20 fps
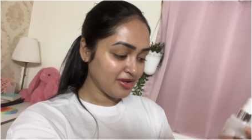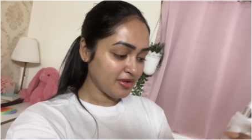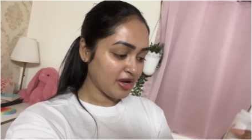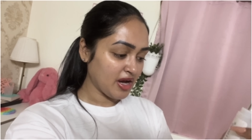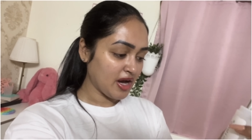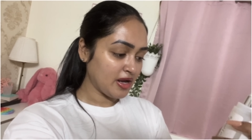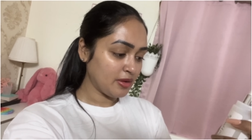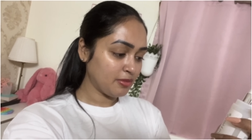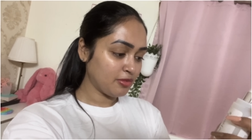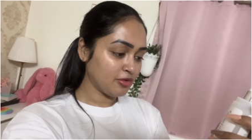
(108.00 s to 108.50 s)

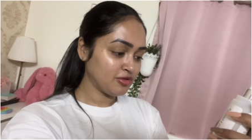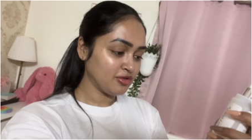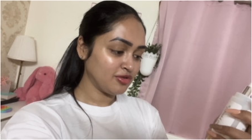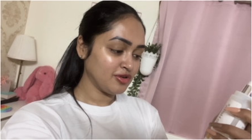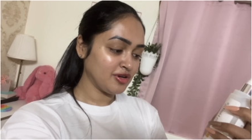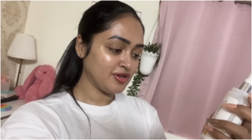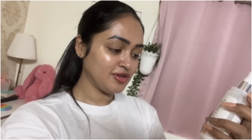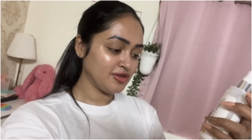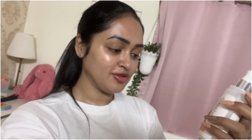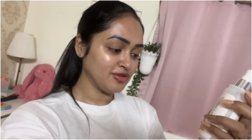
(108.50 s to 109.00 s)

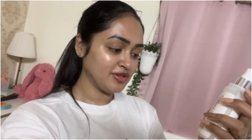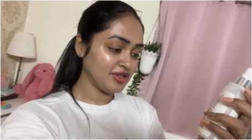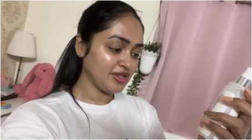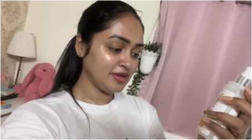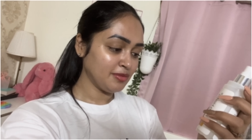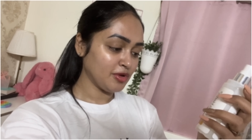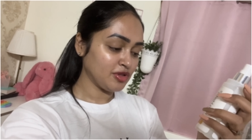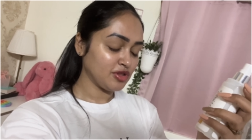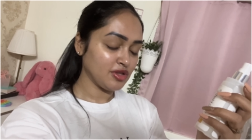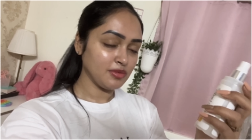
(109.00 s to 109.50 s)
కారిపోతున్నట్టుంది
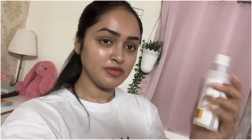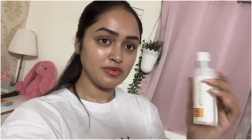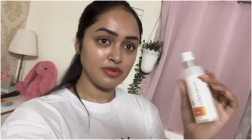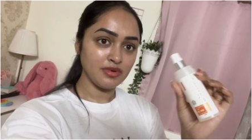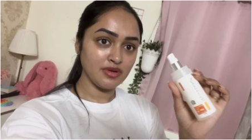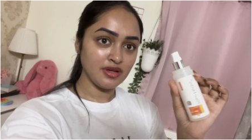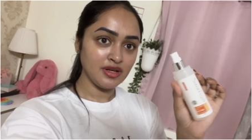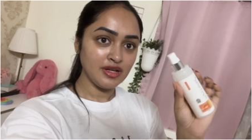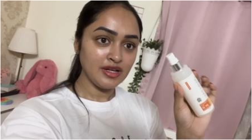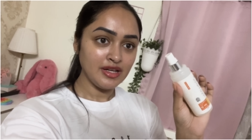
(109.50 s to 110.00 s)
మొత్తం
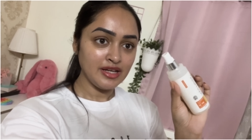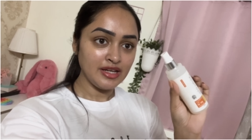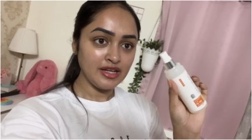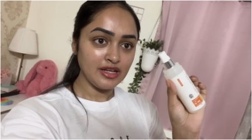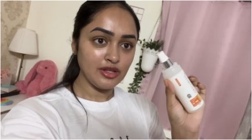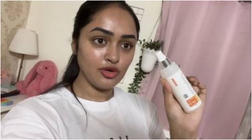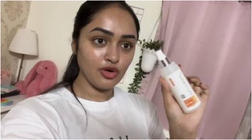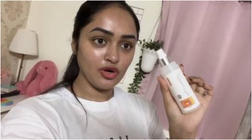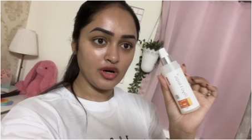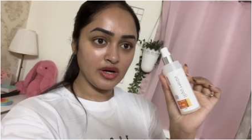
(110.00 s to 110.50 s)

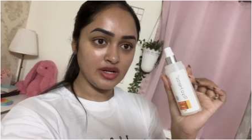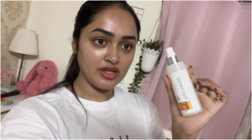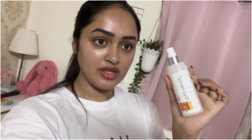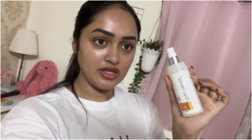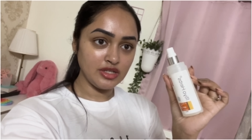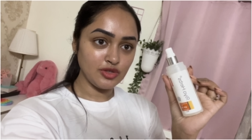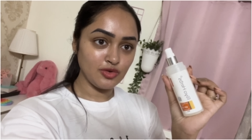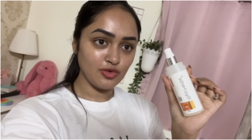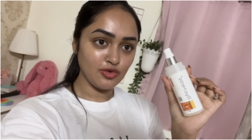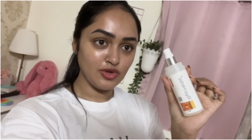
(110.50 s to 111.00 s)
ఏదో ఒకటి
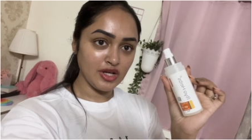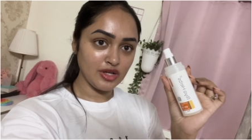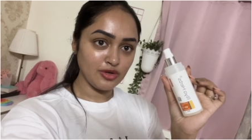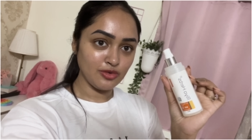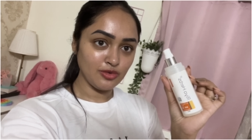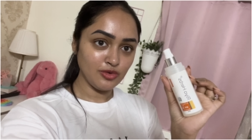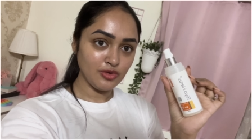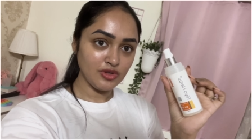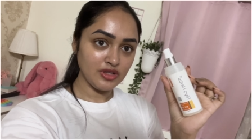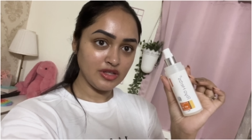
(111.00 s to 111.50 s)
తీసుకున్నాను
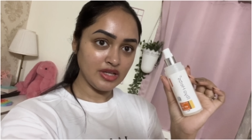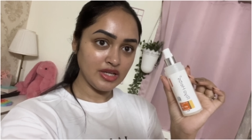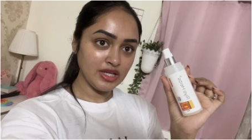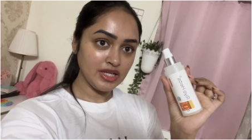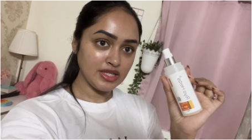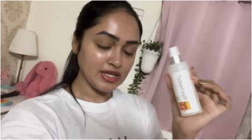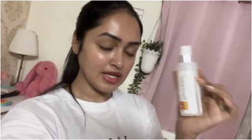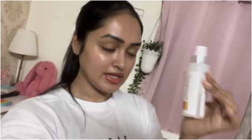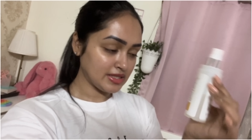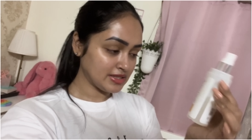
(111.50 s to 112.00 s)
ఇది
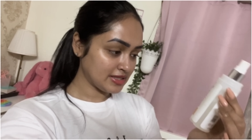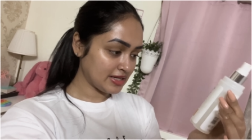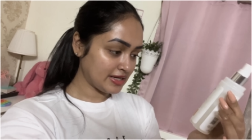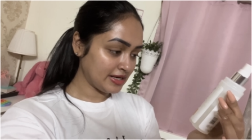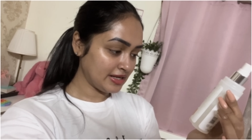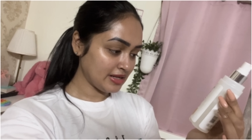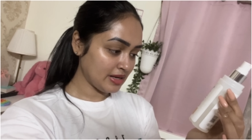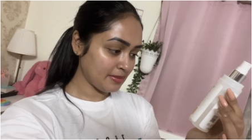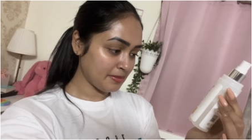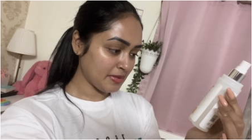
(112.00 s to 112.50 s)
సన్
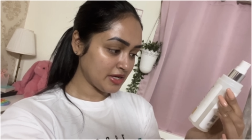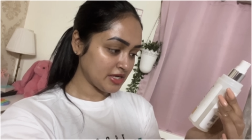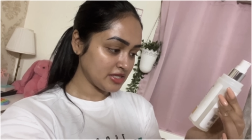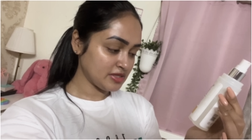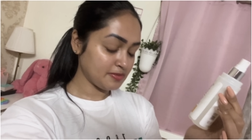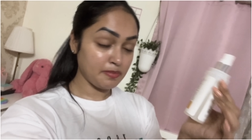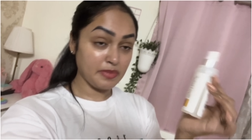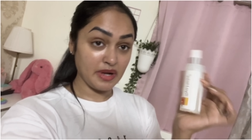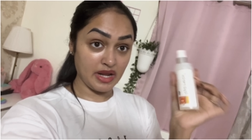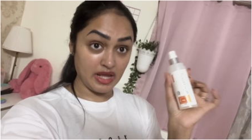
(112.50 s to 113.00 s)
స్క్రీన్ అనమాట
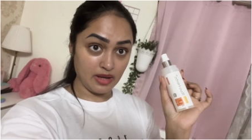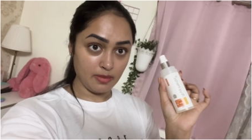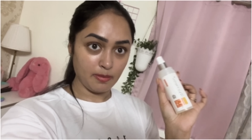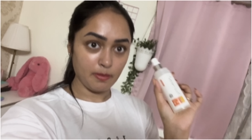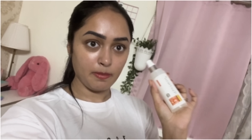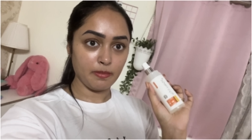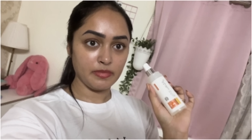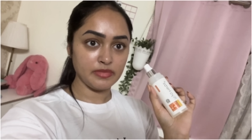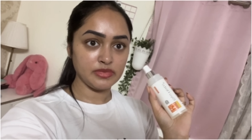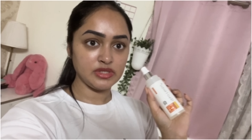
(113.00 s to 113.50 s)
స్ప్రే
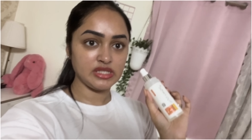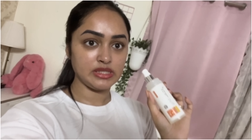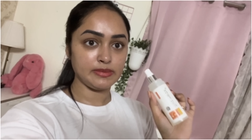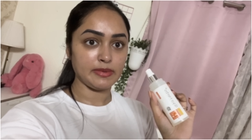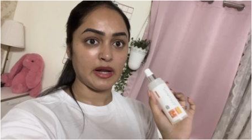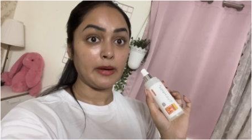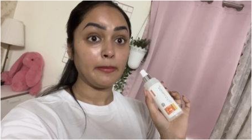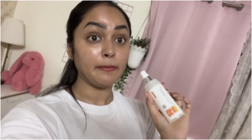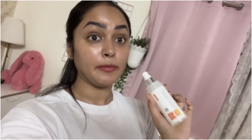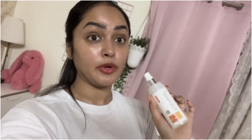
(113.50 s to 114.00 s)

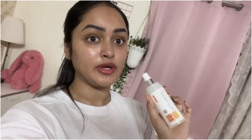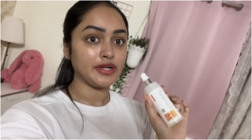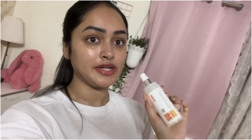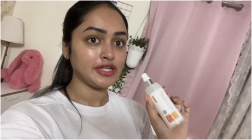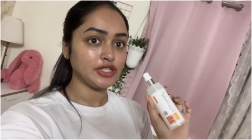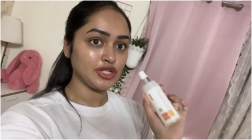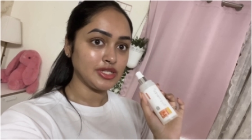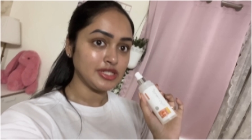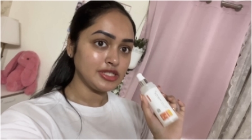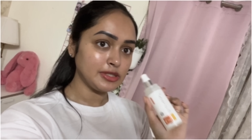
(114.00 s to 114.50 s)
సన్
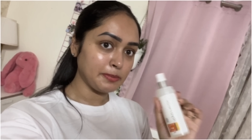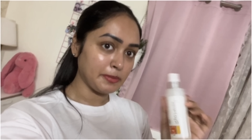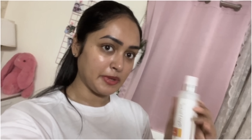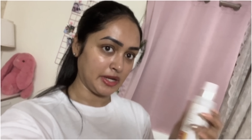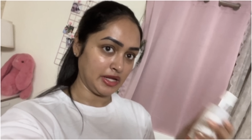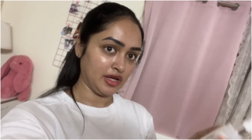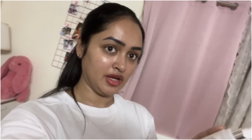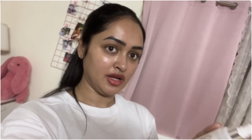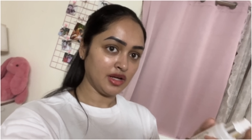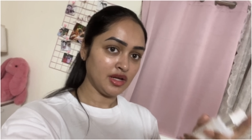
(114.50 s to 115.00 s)
ప్రొటెక్షన్ స్ప్రే
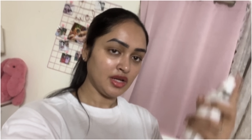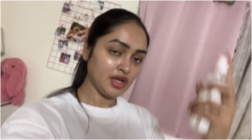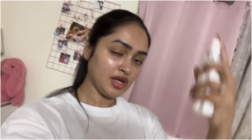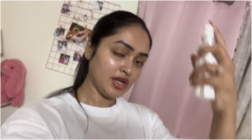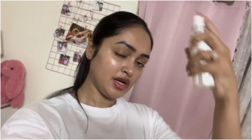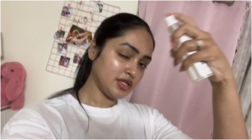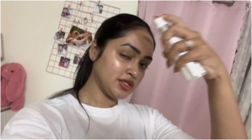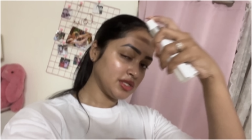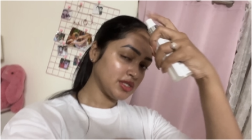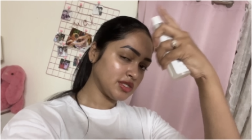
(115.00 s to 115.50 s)

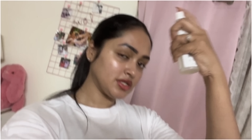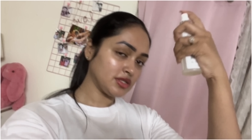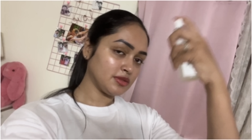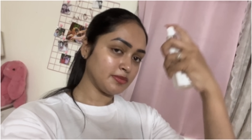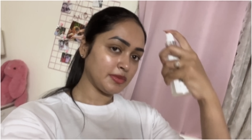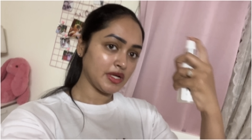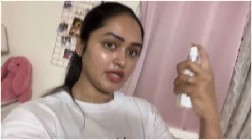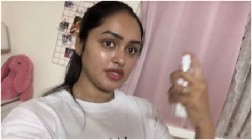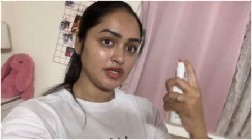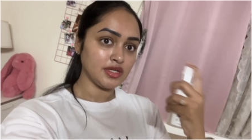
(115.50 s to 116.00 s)
ఇలా జస్ట్
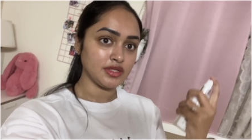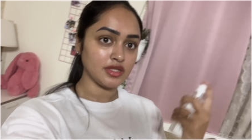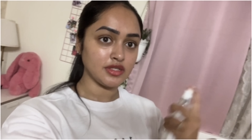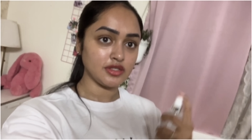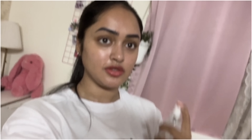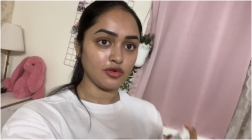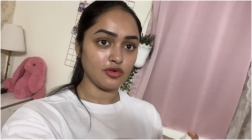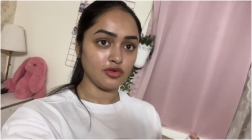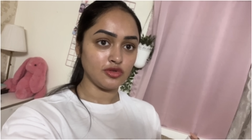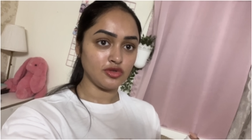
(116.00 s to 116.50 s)
స్ప్రే
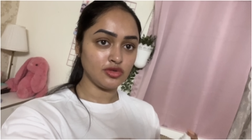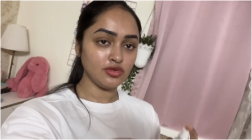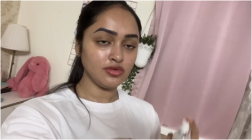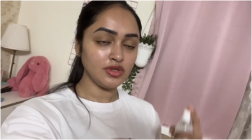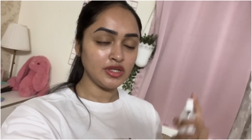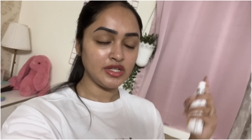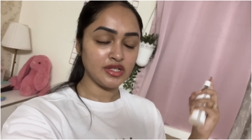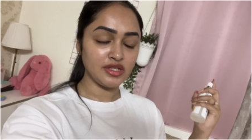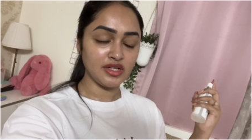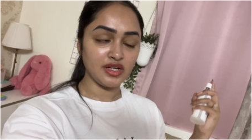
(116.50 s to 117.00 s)
చేసేసుకోవచ్చు
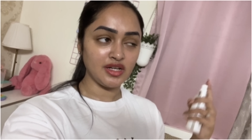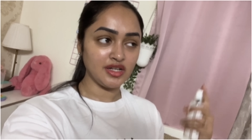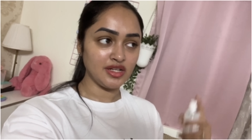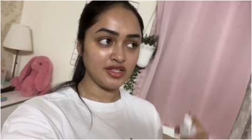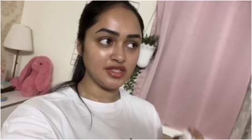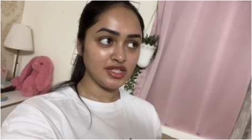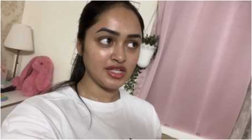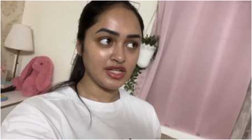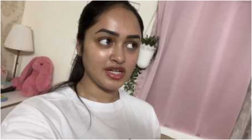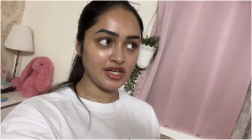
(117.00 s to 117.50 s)
ఇంటి దగ్గర
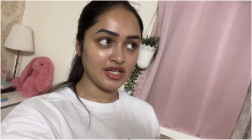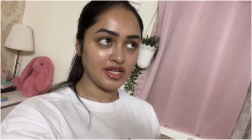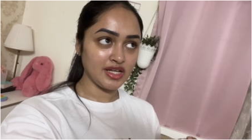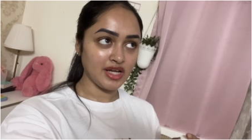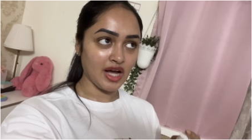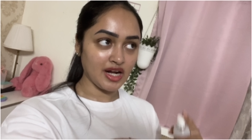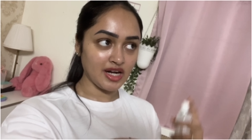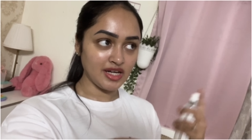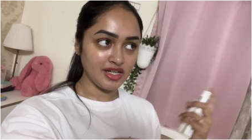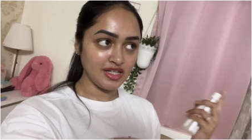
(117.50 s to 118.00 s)
నుంచి ఇక్కడికి
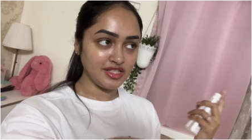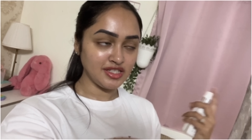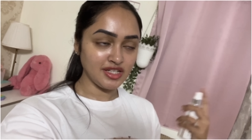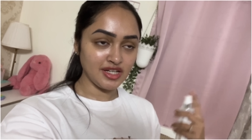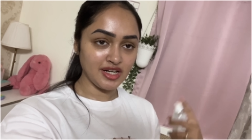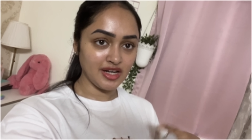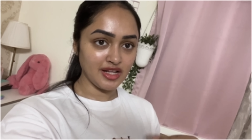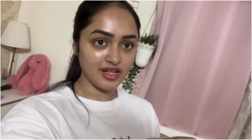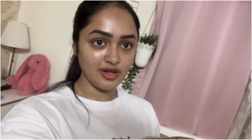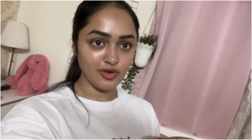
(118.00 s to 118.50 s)
అక్కడి నుంచి
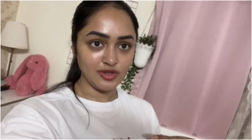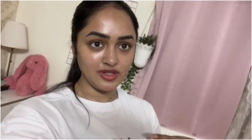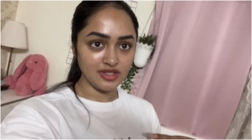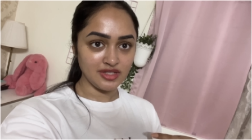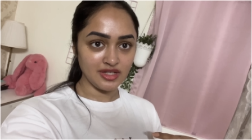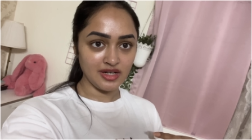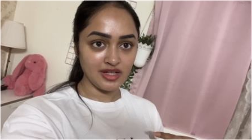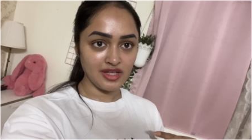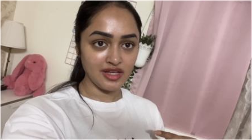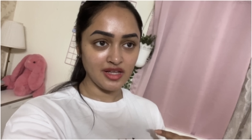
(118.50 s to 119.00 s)
ఇక్కడికి
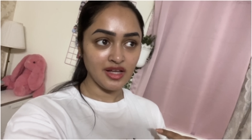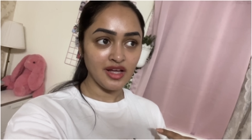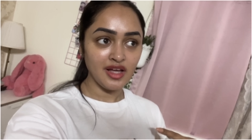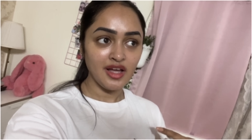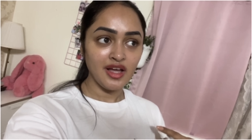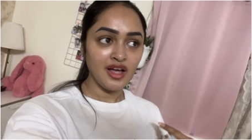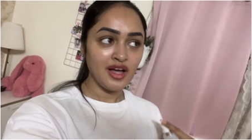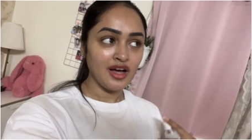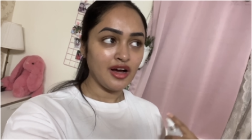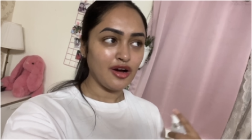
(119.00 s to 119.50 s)
వచ్చేసరికి
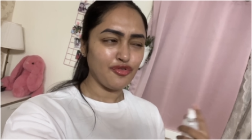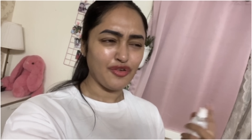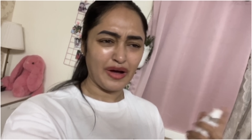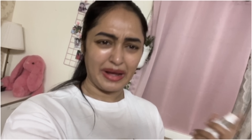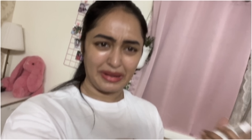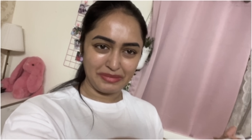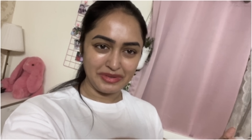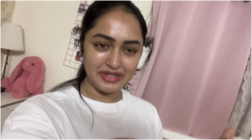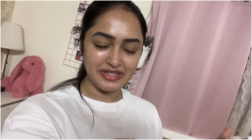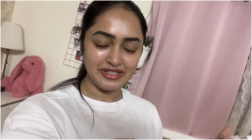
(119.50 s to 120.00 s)

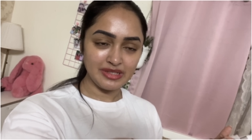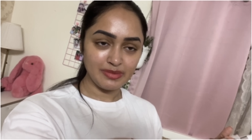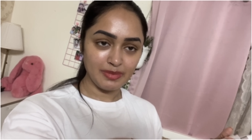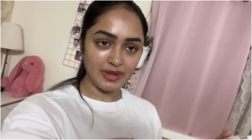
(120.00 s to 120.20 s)
ఫైవ్ మినిట్స్